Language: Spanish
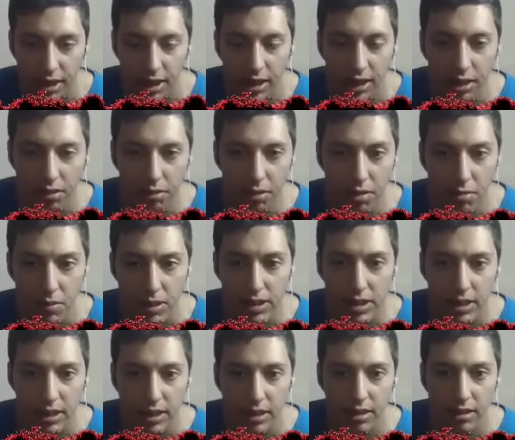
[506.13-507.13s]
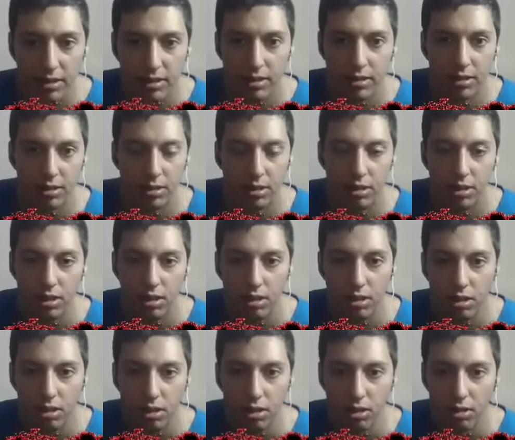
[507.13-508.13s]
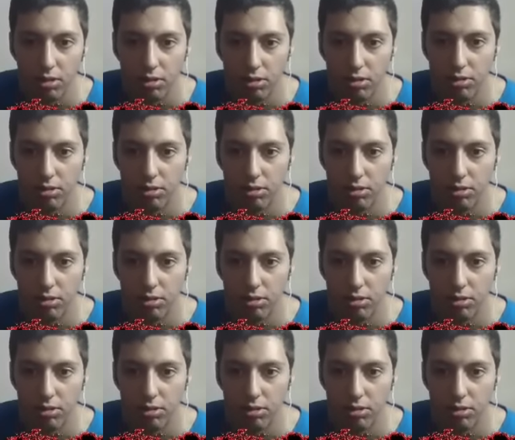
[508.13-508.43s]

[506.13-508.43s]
Lo mismo pasa en esto. Oh oh.